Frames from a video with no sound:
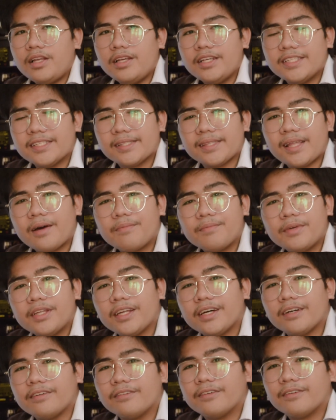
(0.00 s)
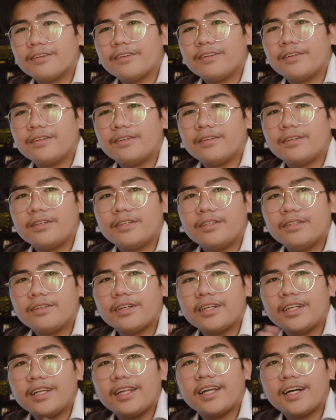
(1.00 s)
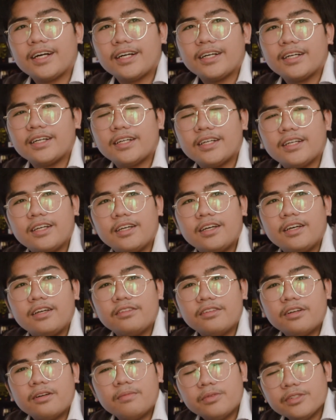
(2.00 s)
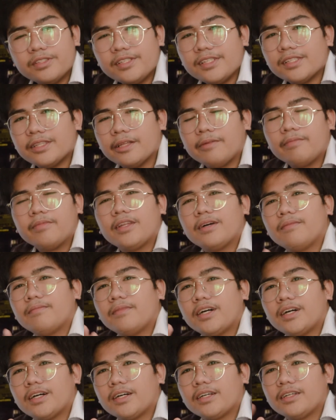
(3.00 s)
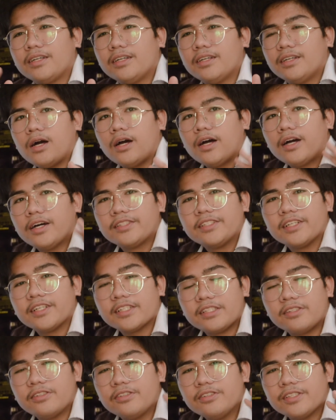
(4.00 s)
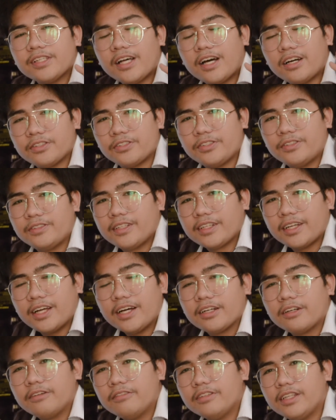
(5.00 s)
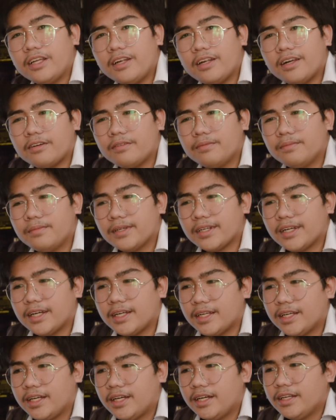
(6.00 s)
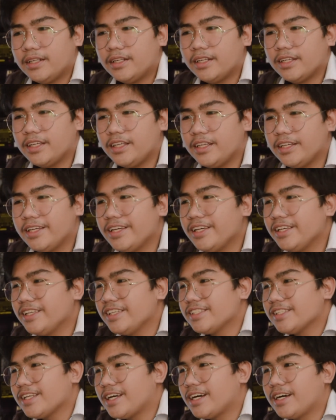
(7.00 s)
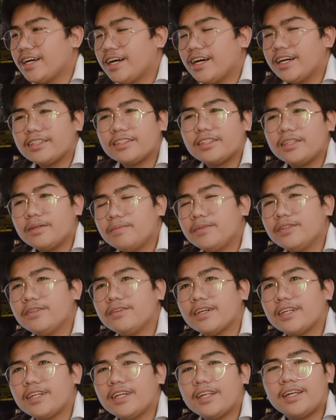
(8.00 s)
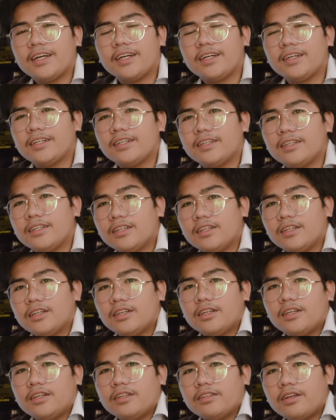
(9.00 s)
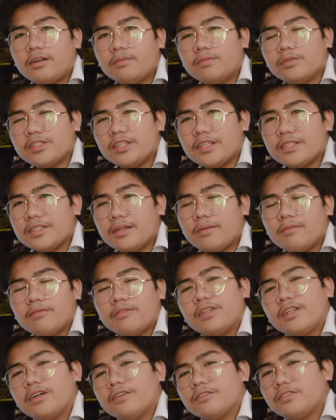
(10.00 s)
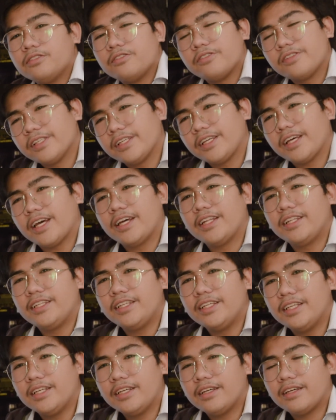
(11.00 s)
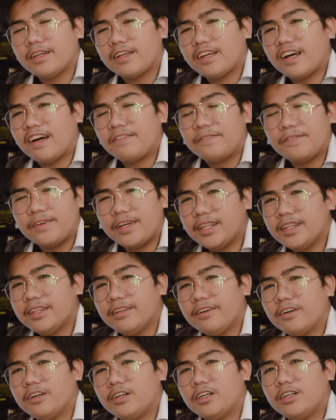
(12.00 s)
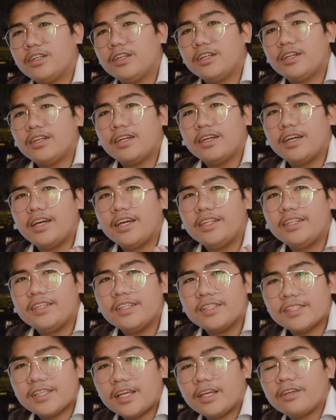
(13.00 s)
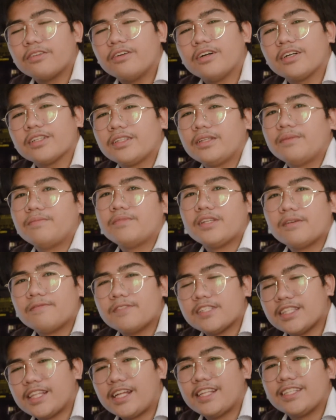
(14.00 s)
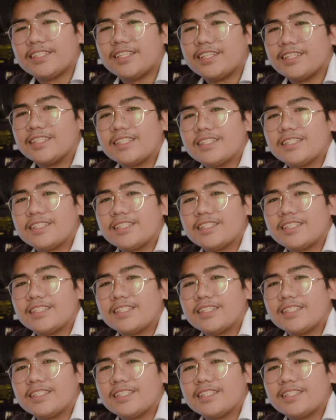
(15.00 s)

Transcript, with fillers: stamina or yung kanilang nervous system na mag-adjust dun sa action na gagawin nila. Kumbaga, nagiging isang active yung kanilang nervous system without using any caffeine or any psychoactive substances.